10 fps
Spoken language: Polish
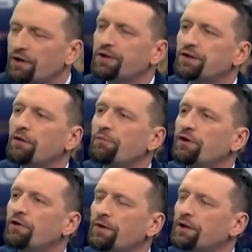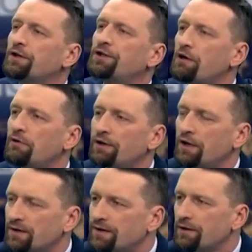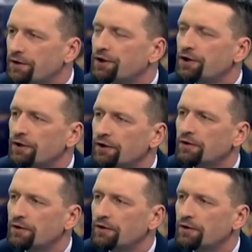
bardziej tak, skomplikowanych działań rządzą, ascetycznych? Współczesnym